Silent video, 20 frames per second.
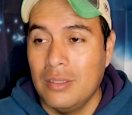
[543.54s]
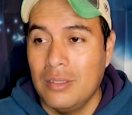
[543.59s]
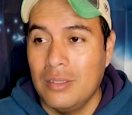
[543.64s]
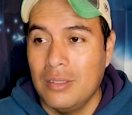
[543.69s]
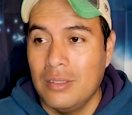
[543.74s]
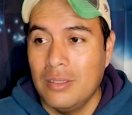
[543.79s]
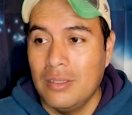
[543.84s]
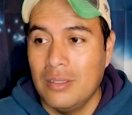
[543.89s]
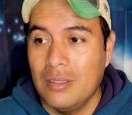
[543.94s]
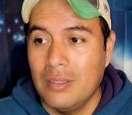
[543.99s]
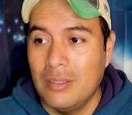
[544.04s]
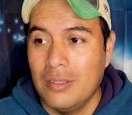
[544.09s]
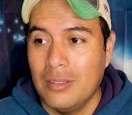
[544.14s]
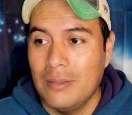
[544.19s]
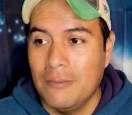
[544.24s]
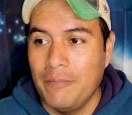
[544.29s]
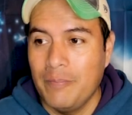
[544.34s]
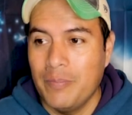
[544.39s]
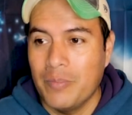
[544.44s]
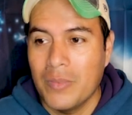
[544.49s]
Xoli.
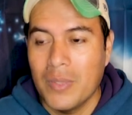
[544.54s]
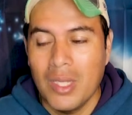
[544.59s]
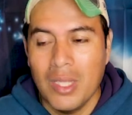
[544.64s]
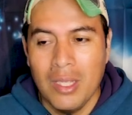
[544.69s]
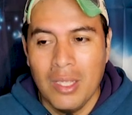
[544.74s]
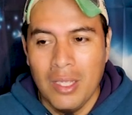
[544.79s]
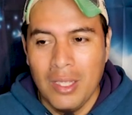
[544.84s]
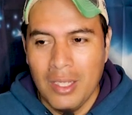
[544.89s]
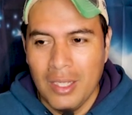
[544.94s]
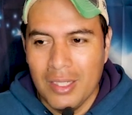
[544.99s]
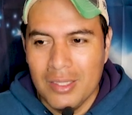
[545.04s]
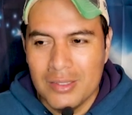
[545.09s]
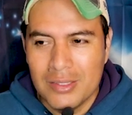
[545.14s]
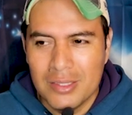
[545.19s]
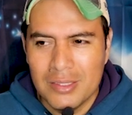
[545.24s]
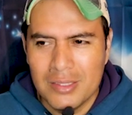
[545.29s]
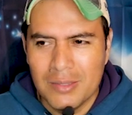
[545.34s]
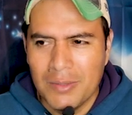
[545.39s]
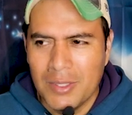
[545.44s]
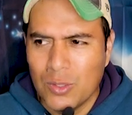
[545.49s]
Pero luego este
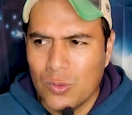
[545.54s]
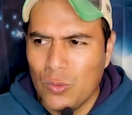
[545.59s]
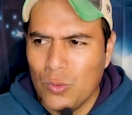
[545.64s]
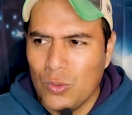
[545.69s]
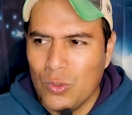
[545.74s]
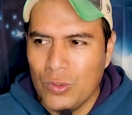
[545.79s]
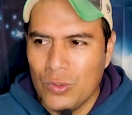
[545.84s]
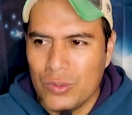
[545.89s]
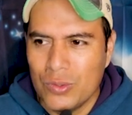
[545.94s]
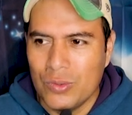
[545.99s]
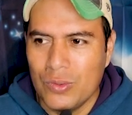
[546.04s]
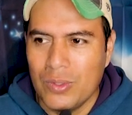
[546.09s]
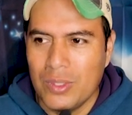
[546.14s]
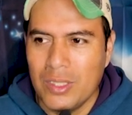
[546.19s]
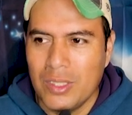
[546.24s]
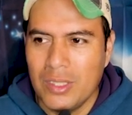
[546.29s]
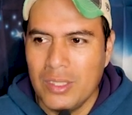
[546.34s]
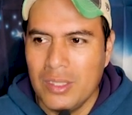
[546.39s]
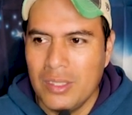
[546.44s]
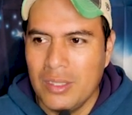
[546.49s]
se ve curioso, servicio
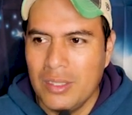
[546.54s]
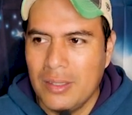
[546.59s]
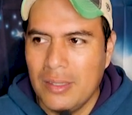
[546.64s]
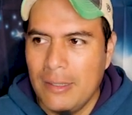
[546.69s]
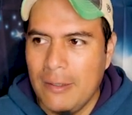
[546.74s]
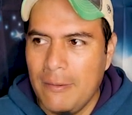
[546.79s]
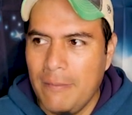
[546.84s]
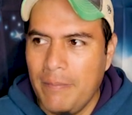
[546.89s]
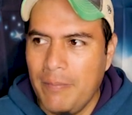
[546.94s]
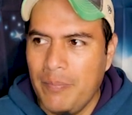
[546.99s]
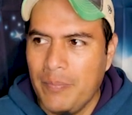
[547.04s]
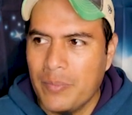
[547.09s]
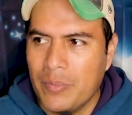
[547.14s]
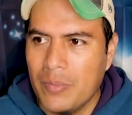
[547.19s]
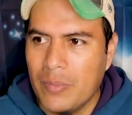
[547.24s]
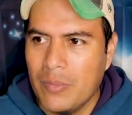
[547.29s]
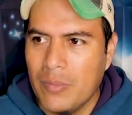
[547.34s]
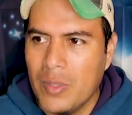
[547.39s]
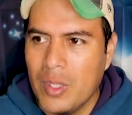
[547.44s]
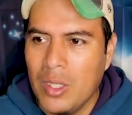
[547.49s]

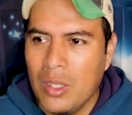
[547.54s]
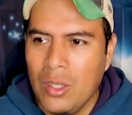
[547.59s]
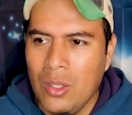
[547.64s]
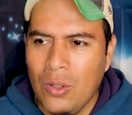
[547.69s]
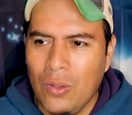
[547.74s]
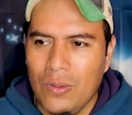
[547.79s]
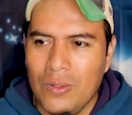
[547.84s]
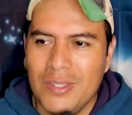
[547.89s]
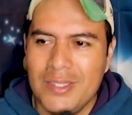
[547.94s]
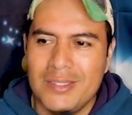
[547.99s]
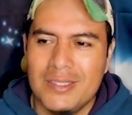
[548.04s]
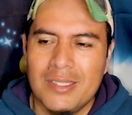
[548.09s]
¿eh?